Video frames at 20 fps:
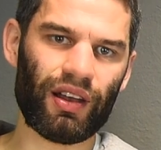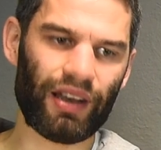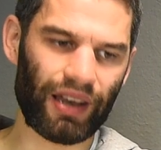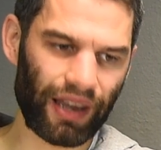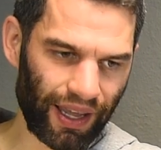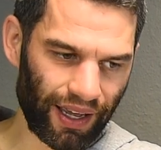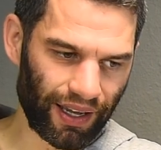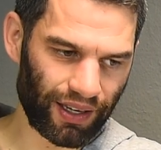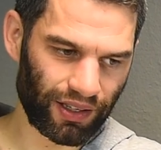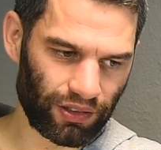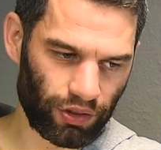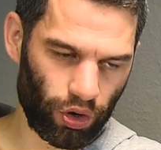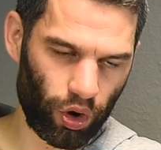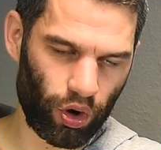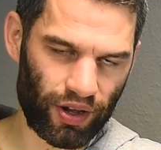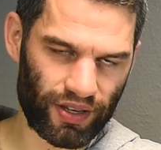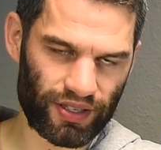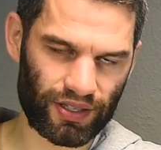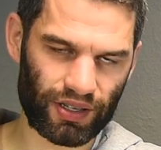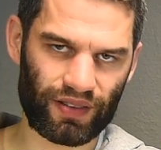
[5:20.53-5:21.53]
leeren
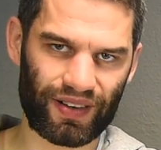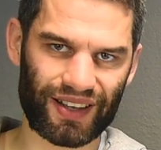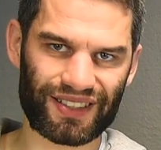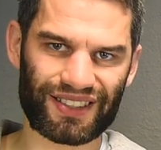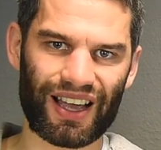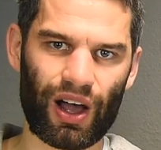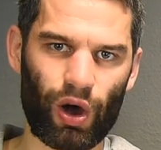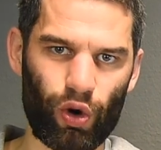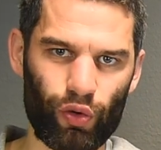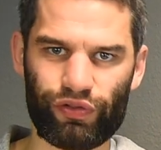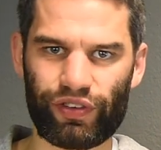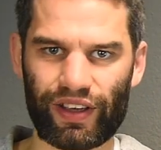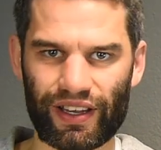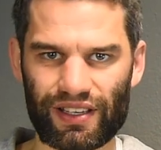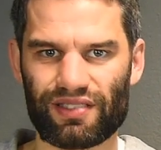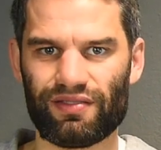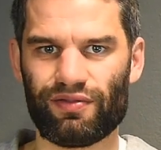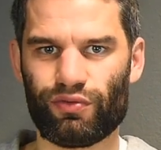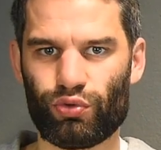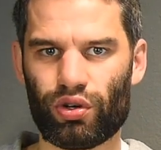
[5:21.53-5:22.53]
Gehäuse quasi
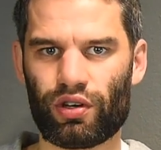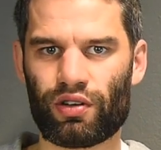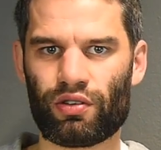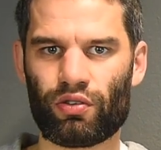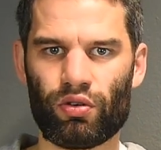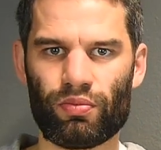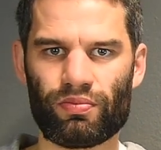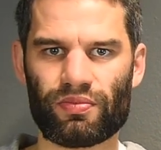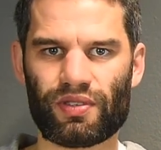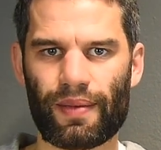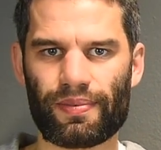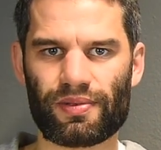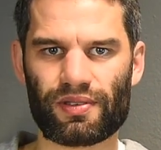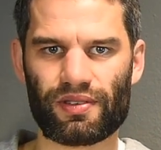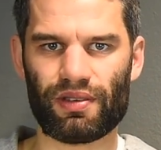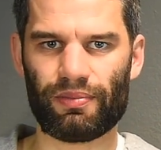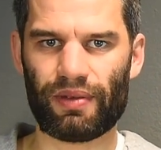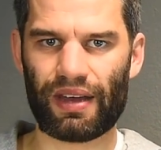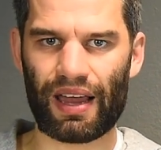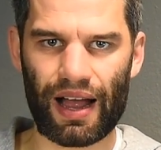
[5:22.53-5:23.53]
auffressen würden, um
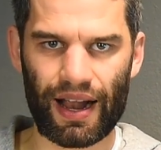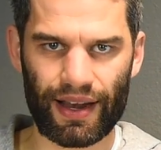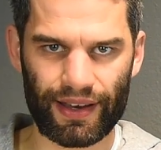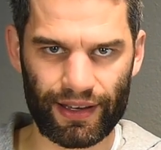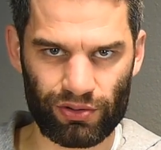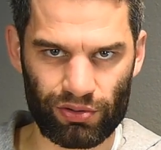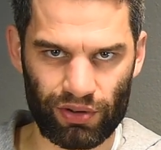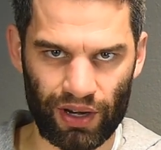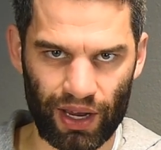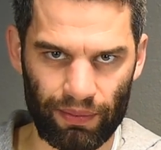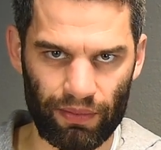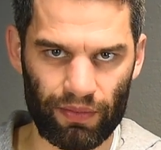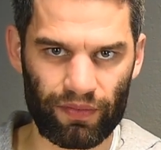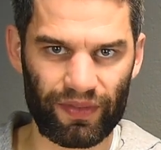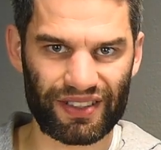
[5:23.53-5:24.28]
selbst die Mineralien zu nehmen.